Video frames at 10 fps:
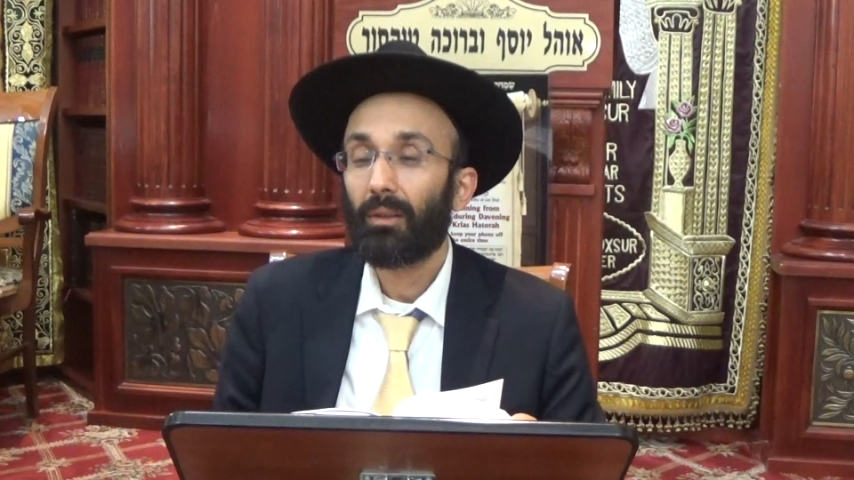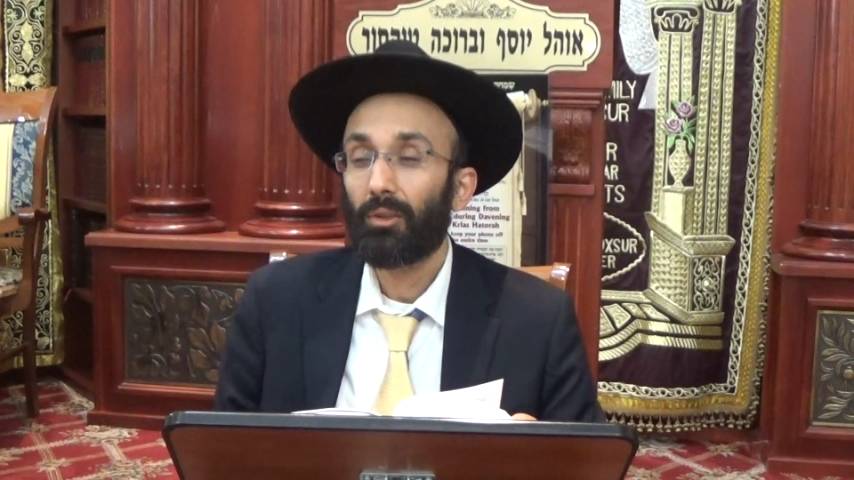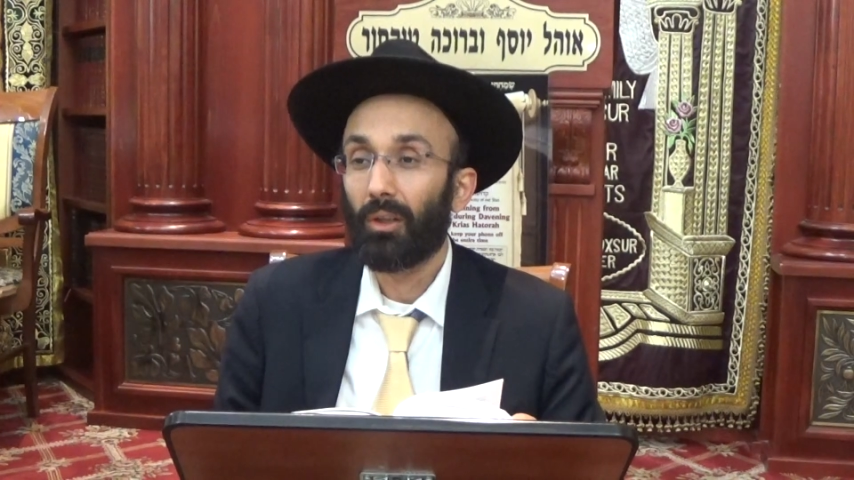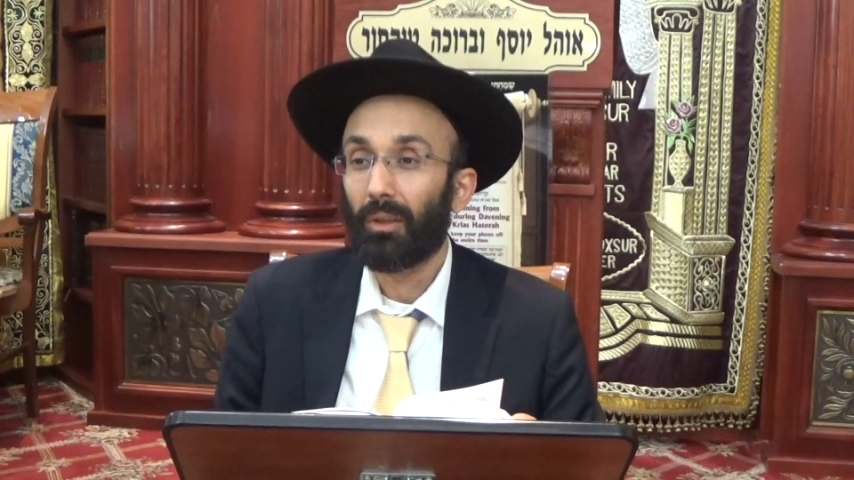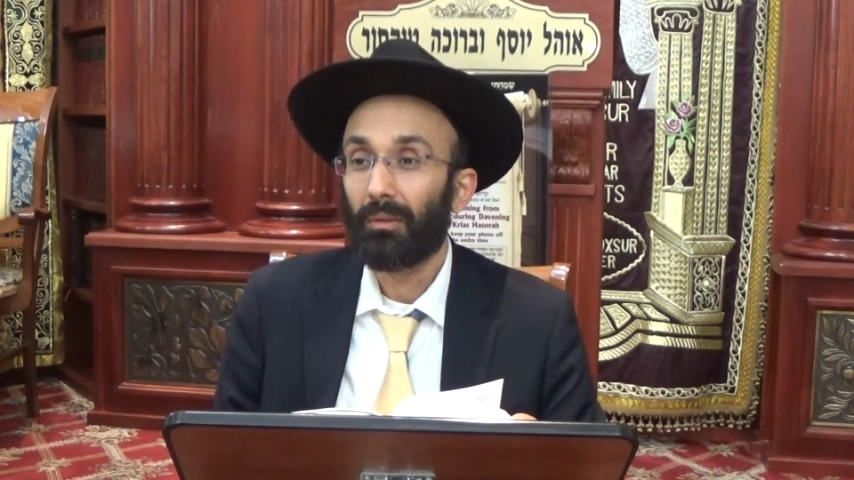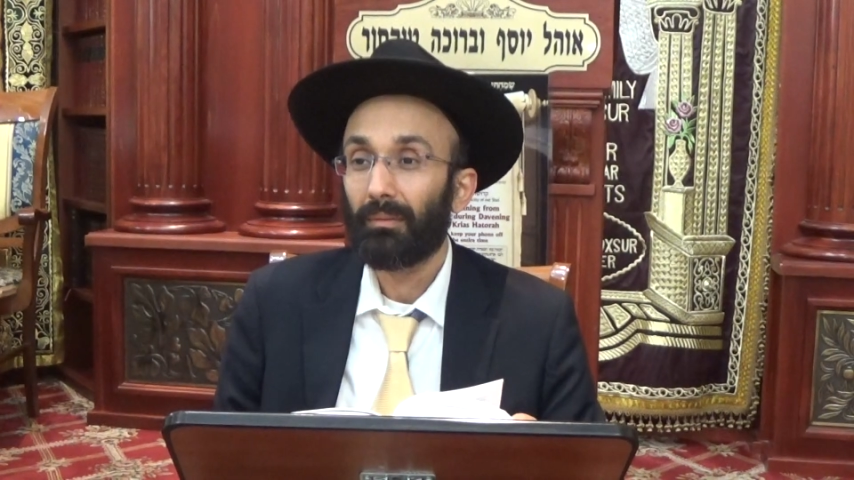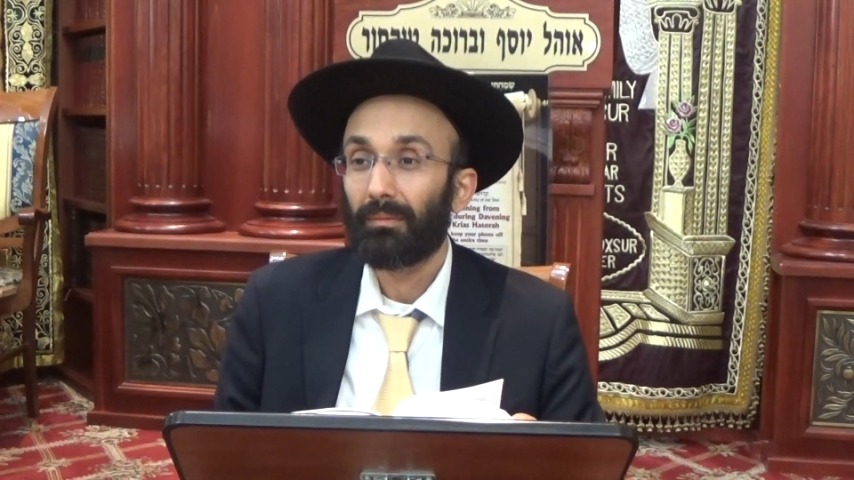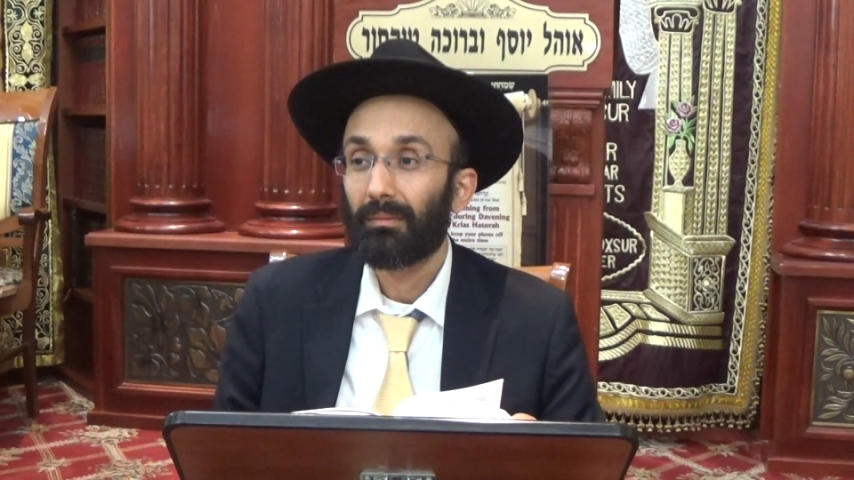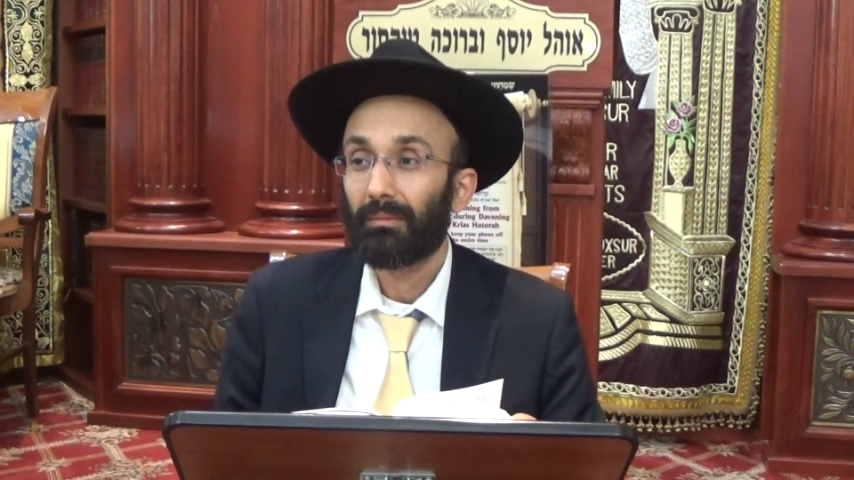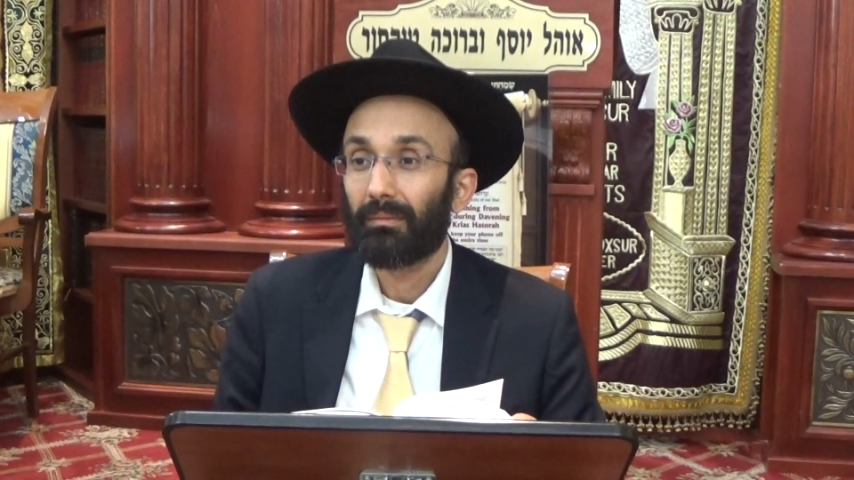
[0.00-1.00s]
Кто?
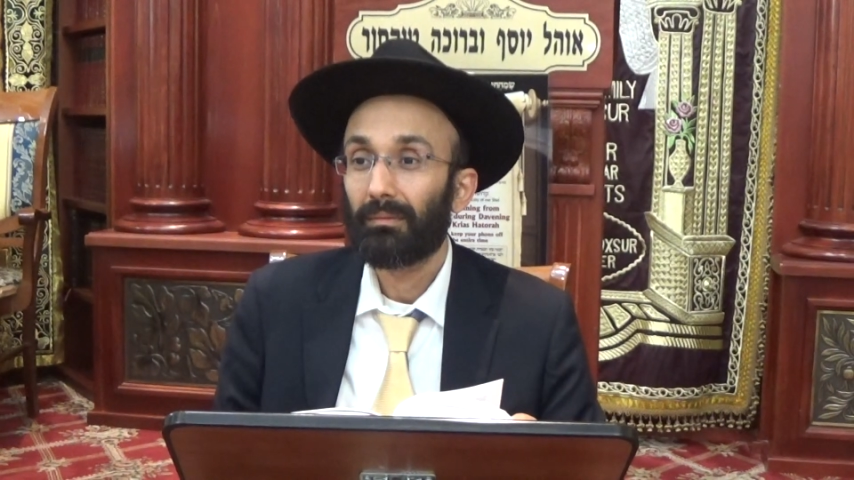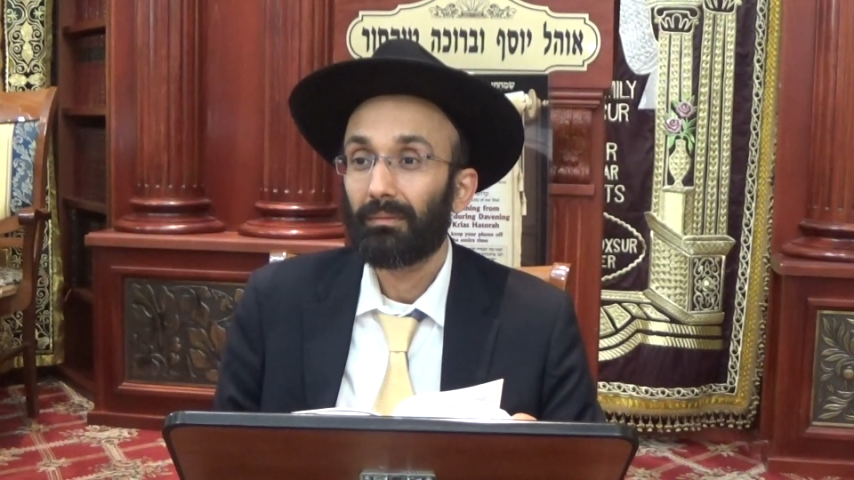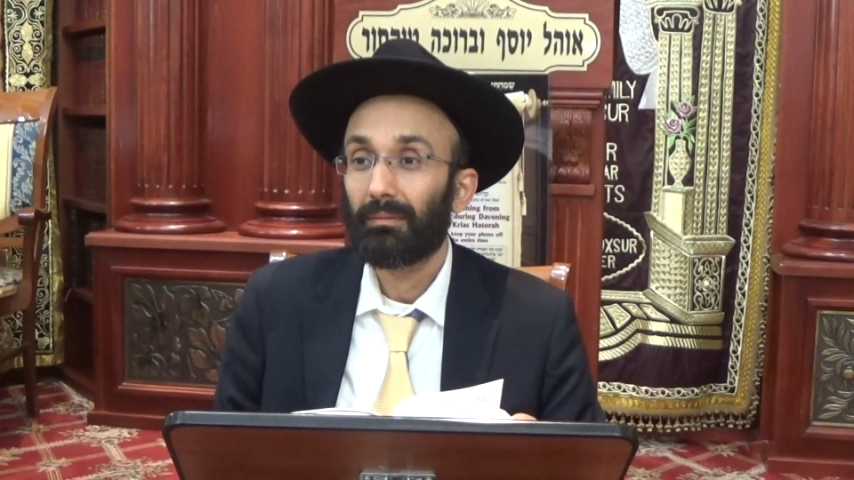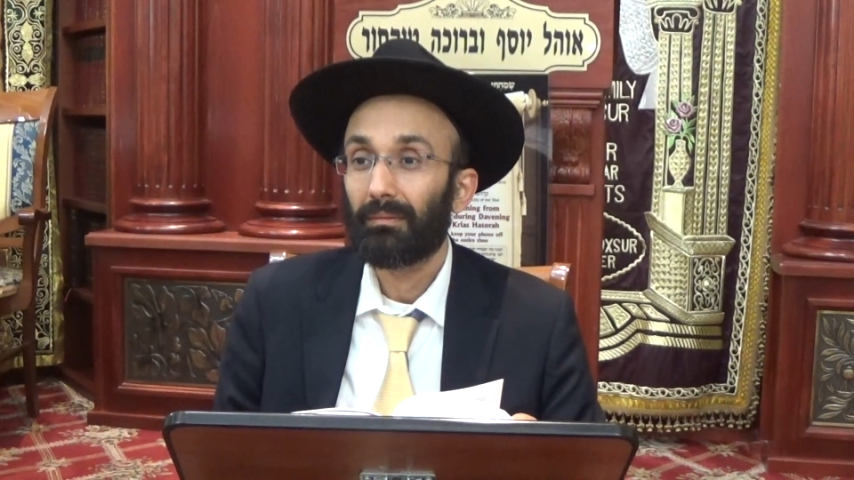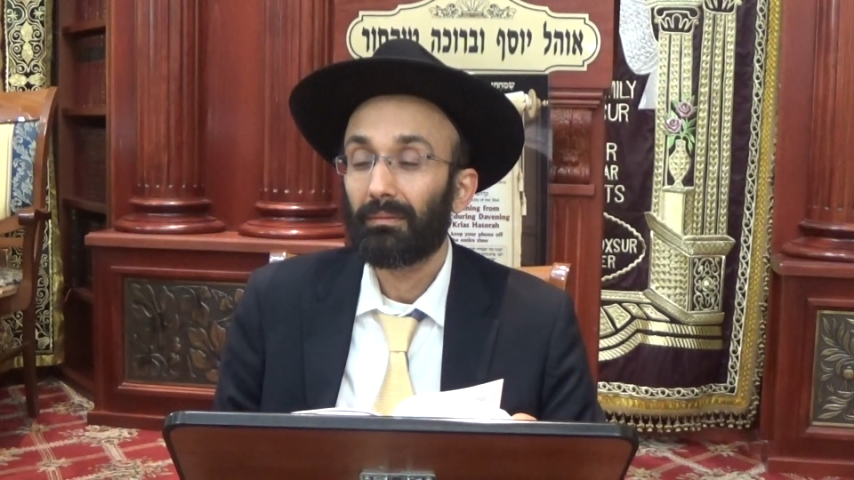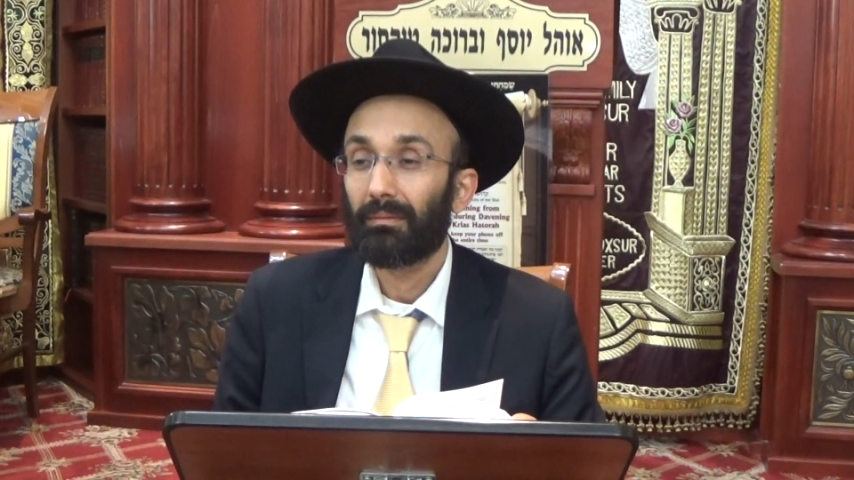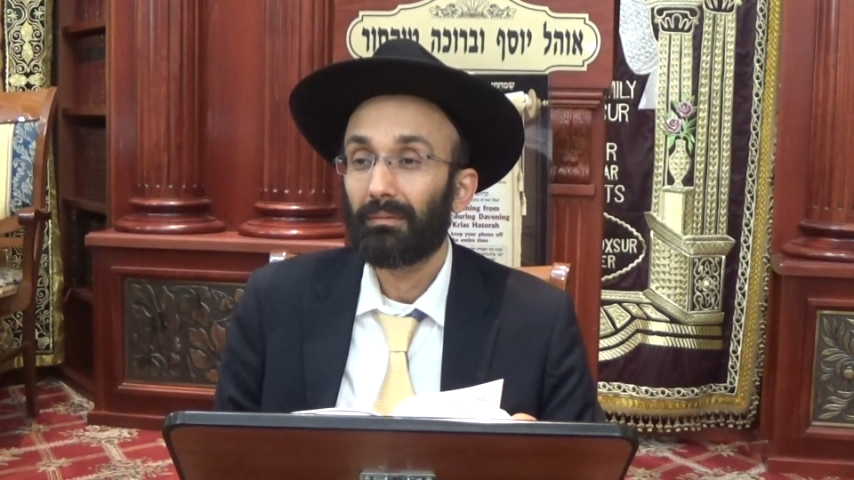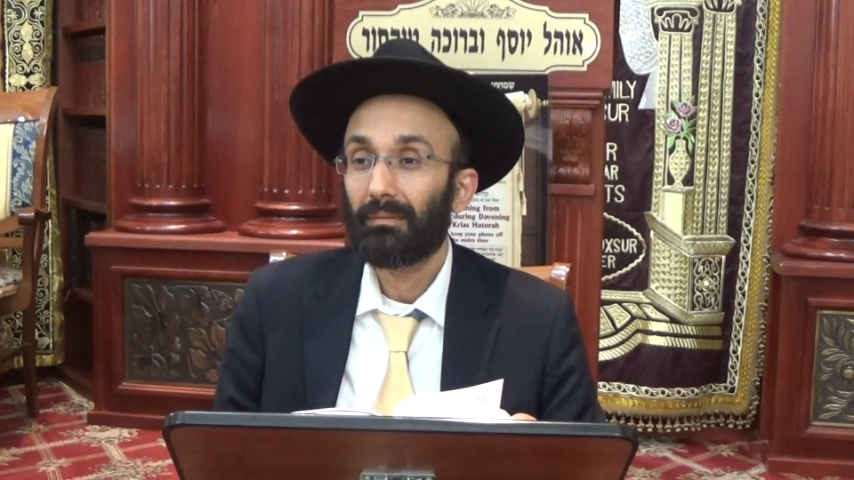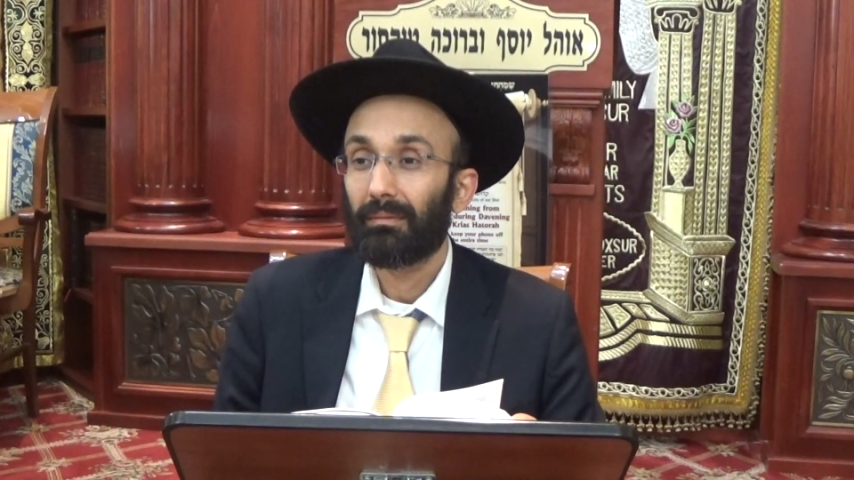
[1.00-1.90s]
Равай. Равай.